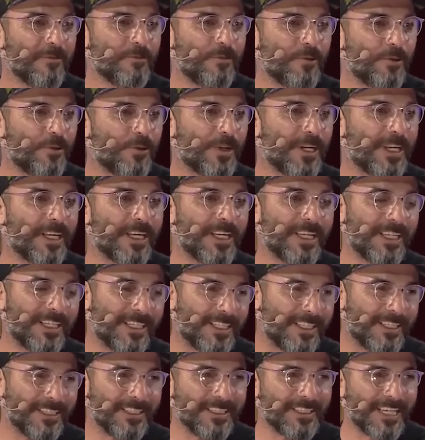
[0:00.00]
bu e,
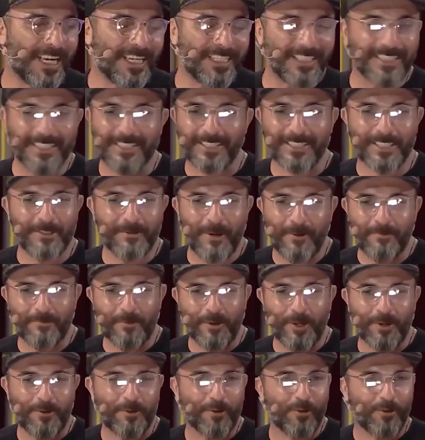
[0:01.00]
yani nasıl diyeyim hep
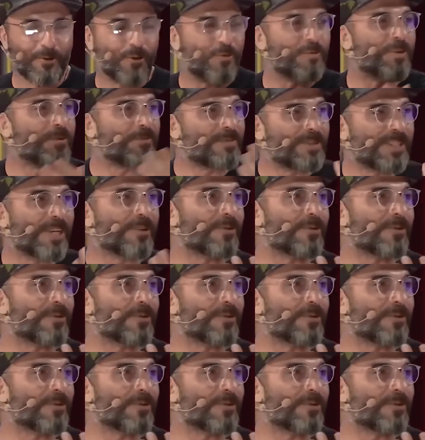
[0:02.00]
böyle komik bir